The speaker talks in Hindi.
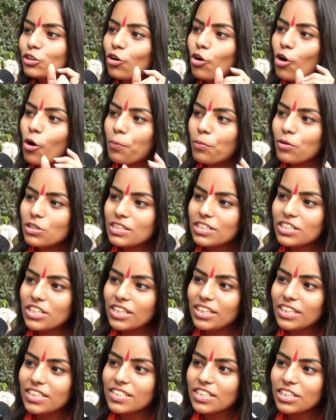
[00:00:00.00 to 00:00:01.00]
तो
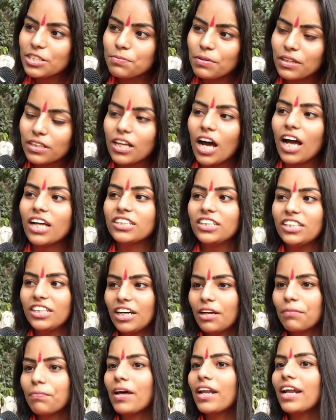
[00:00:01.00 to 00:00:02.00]
ओपोजिशन ये सच बर्दाश्त नहीं
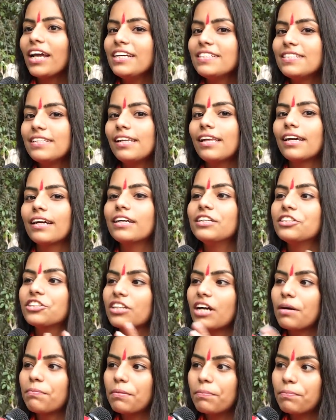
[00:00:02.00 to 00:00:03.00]
कर पा रहा इसीलिए कहीं
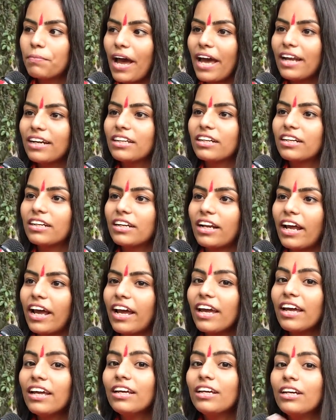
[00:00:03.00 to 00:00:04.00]
जगह पे बैन कर रहा
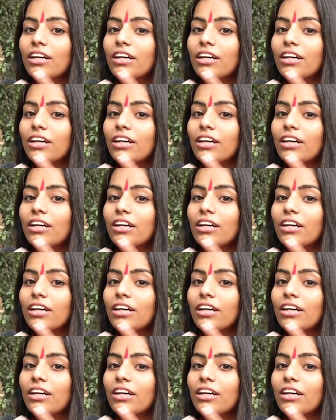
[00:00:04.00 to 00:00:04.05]
है